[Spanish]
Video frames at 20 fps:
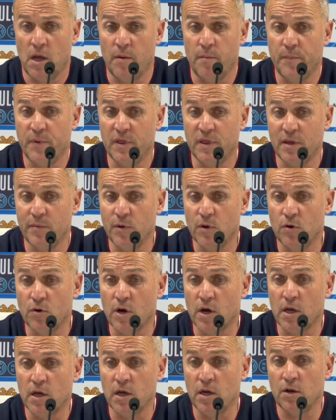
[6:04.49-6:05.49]
En principio
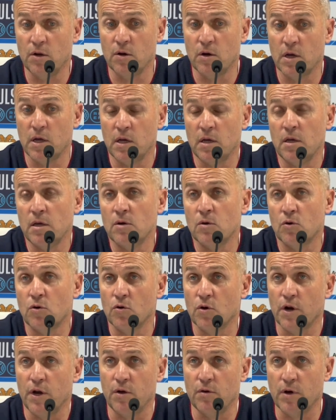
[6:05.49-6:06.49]
no hay, no hay
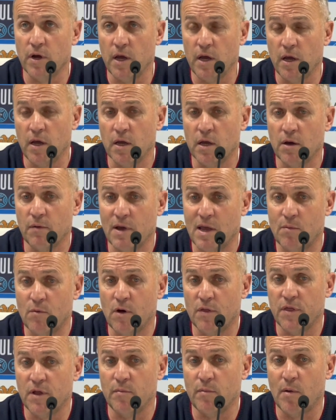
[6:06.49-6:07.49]
o no creo que,
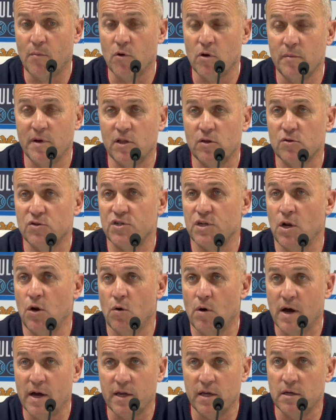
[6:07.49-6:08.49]
vayamos a hacer más movimientos. Si
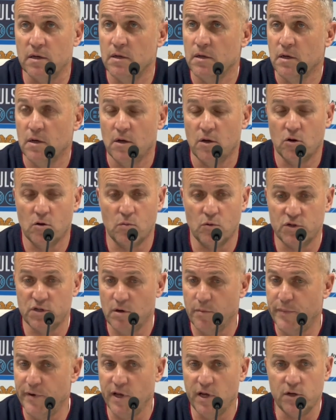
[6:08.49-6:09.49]
lo hay, como
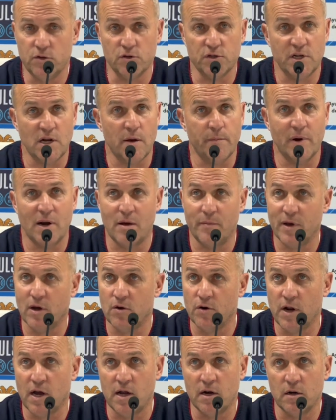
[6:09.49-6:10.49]
siempre he dicho, será para
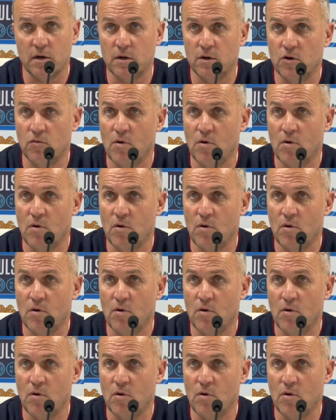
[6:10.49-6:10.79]
mejorar.